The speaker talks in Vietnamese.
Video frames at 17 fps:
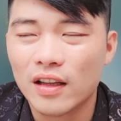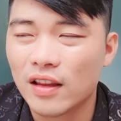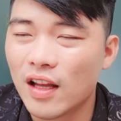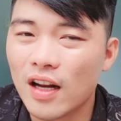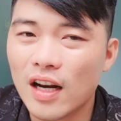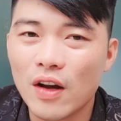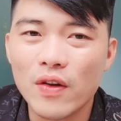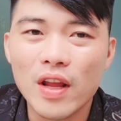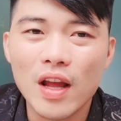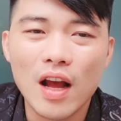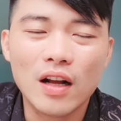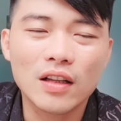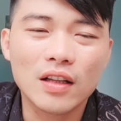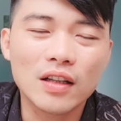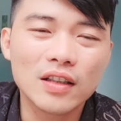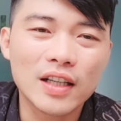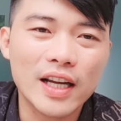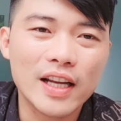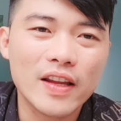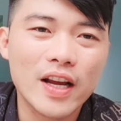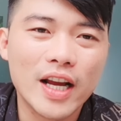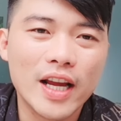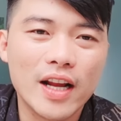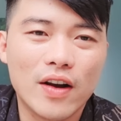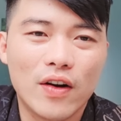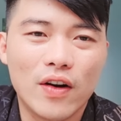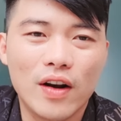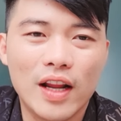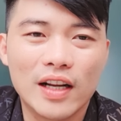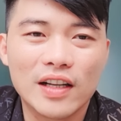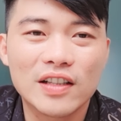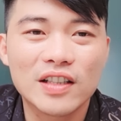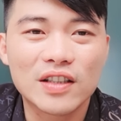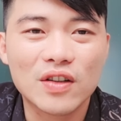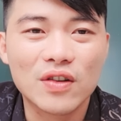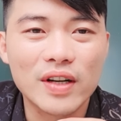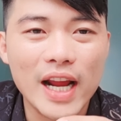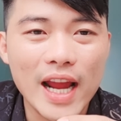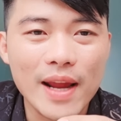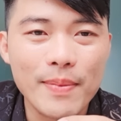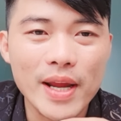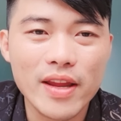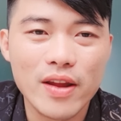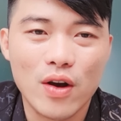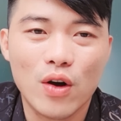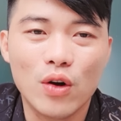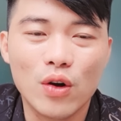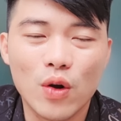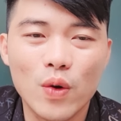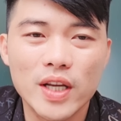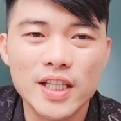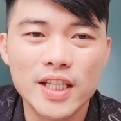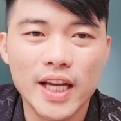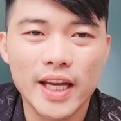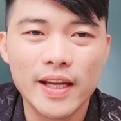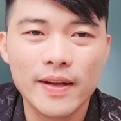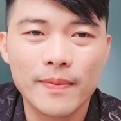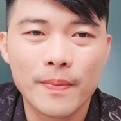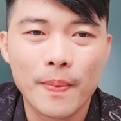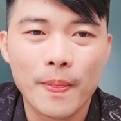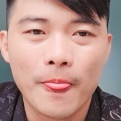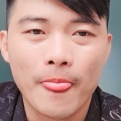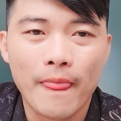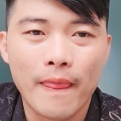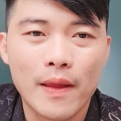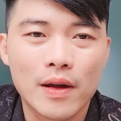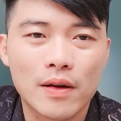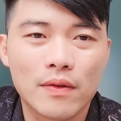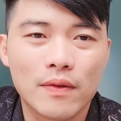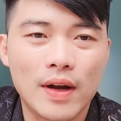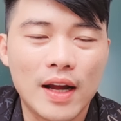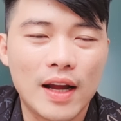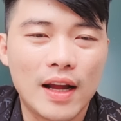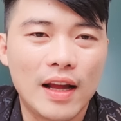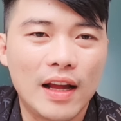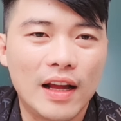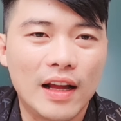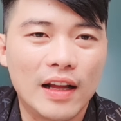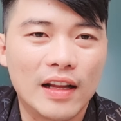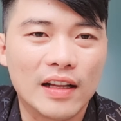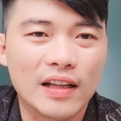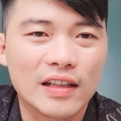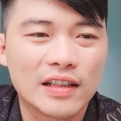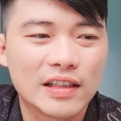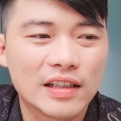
tên hơi thân thương hay nhân hay gọi là người con gái bé nhỏ của nghệ sĩ và